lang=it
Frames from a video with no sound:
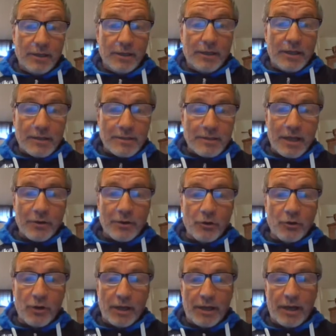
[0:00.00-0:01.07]

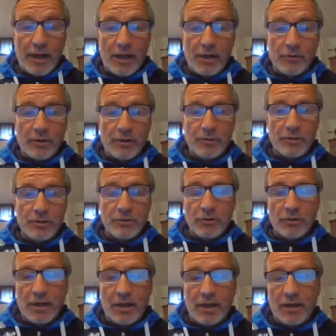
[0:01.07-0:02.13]
Graziano era una
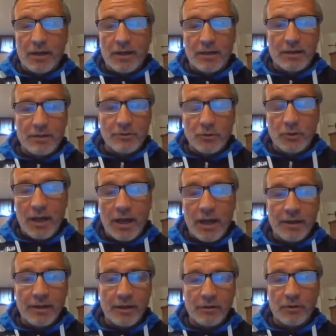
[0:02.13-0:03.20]
persona
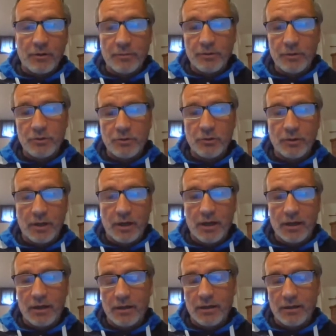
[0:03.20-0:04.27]
solare, era una
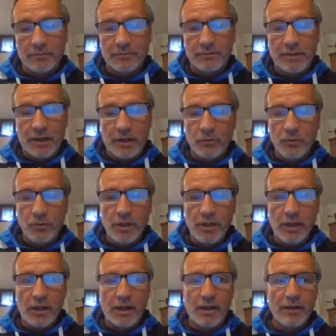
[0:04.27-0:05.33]
persona
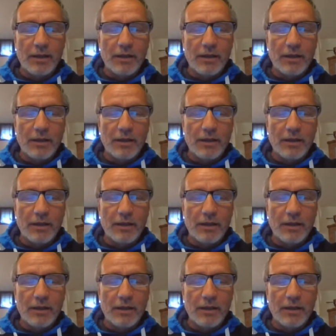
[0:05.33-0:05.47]
tranquilla,